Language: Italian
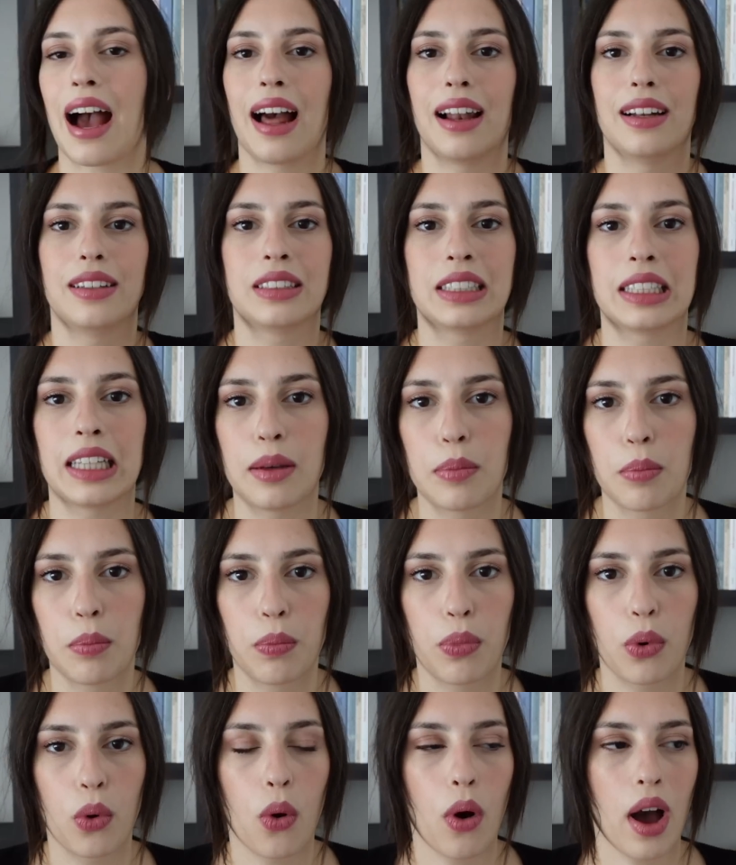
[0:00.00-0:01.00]
al
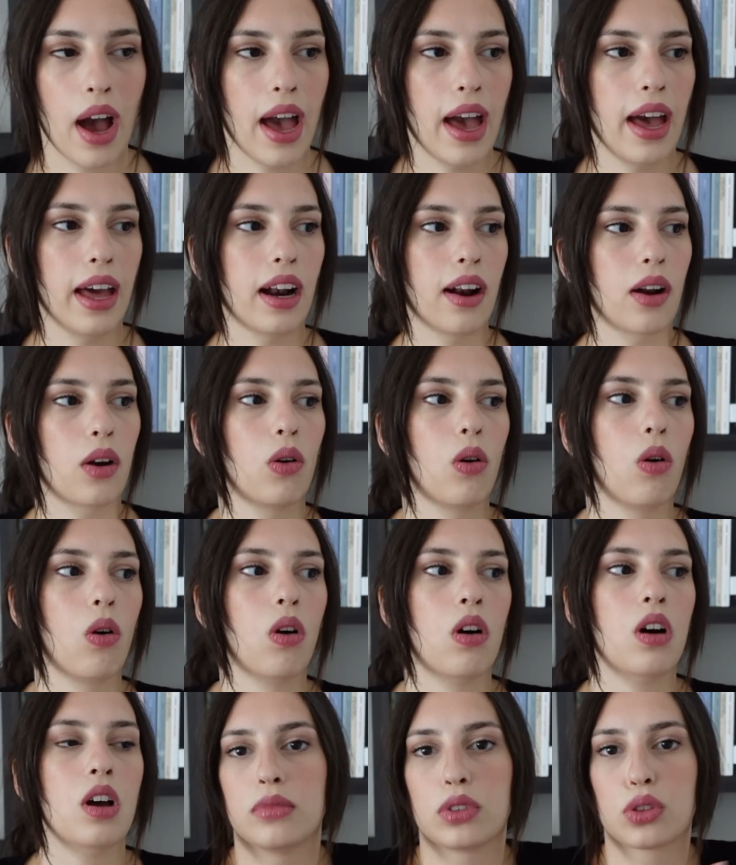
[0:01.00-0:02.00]
tempo
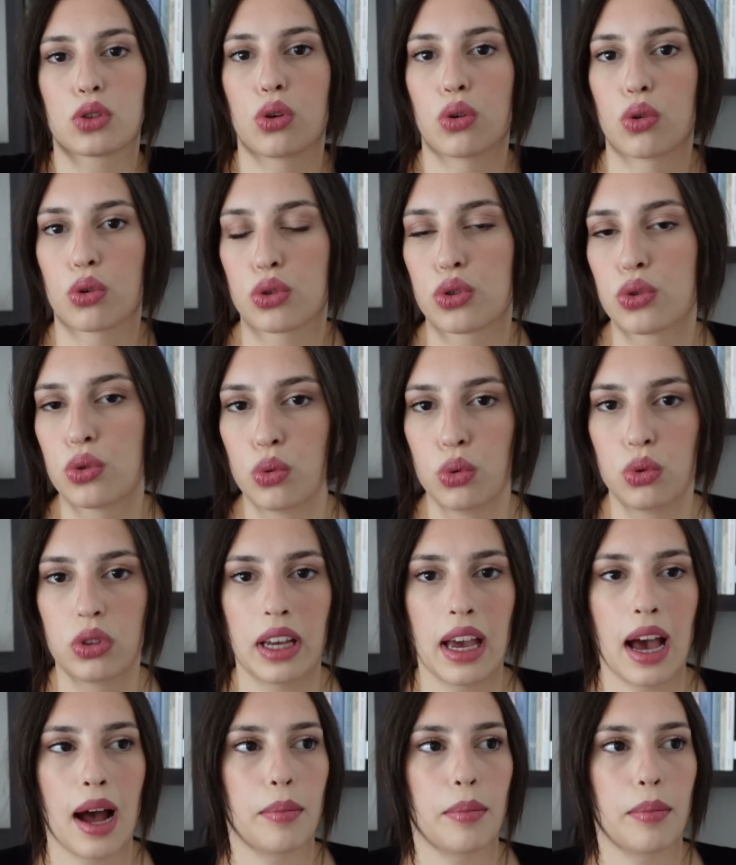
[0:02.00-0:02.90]
erano sconosciute sconosciute,